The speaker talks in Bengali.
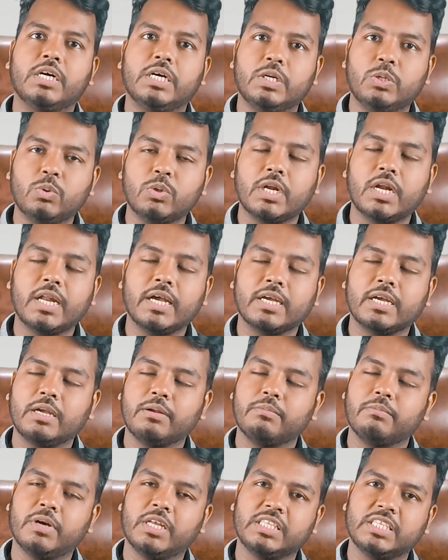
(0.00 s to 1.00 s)
নোনা এলাকায়
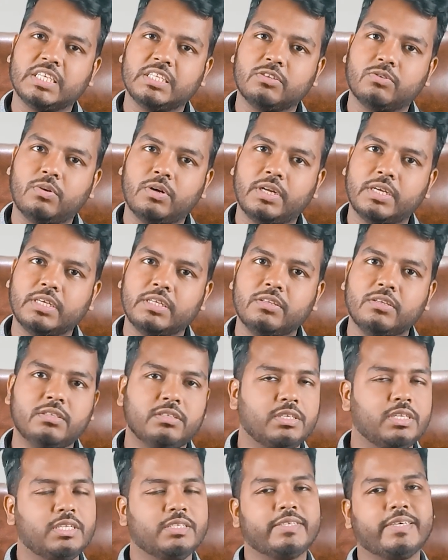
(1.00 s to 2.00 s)
মাছ চাষ করলে কিন্তু
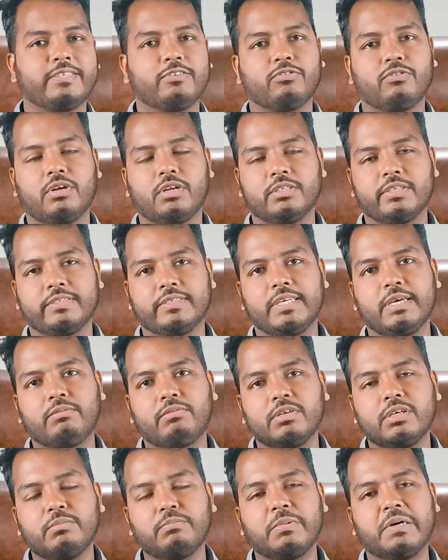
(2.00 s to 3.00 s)
ইজিলি চাষ করা যাচ্ছে
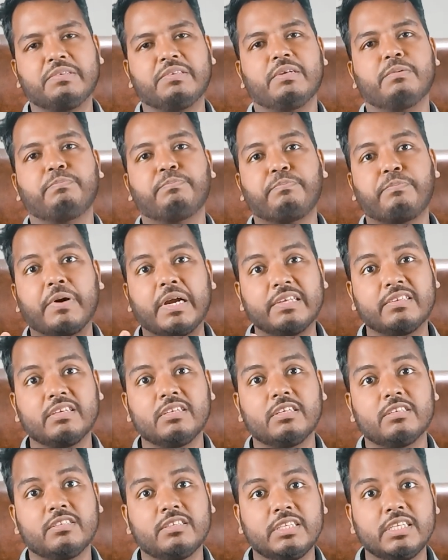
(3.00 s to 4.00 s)
এমনকি মাছের
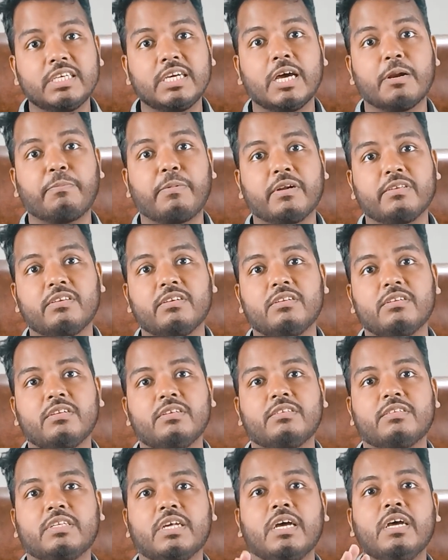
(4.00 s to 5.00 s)
পার্সেন্টেজ টিকার
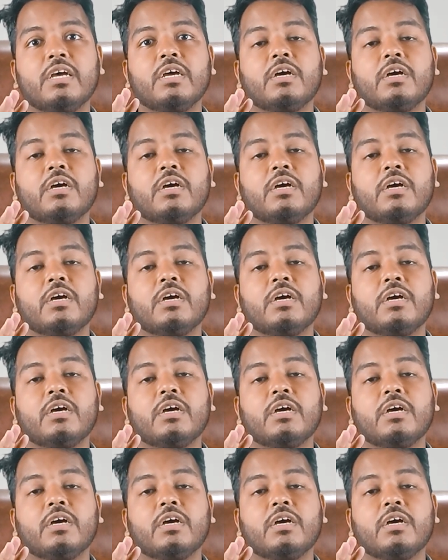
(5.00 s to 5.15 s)
পার্সেন্টেজটা